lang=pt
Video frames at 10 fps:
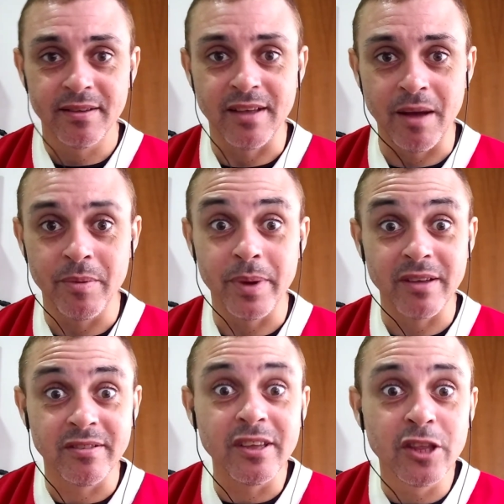sabe,
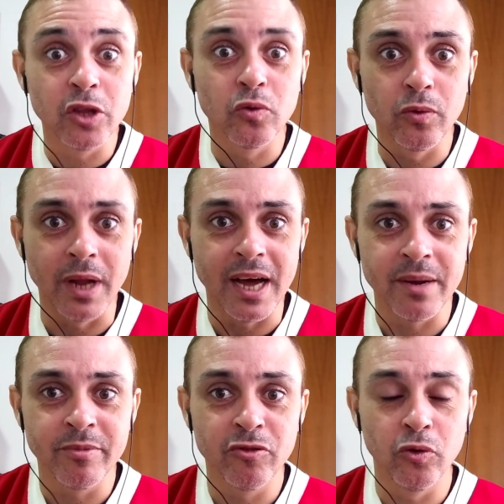para ser
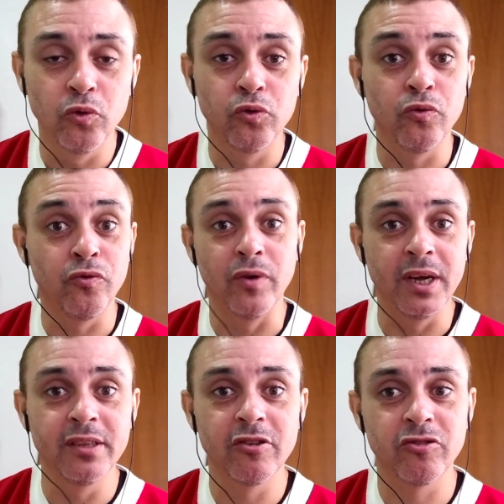titular absoluto.
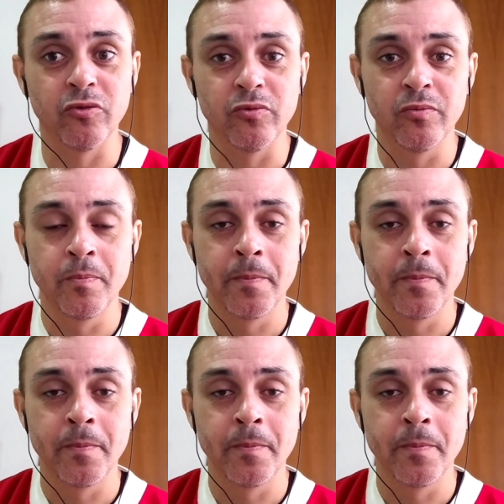Wanderson,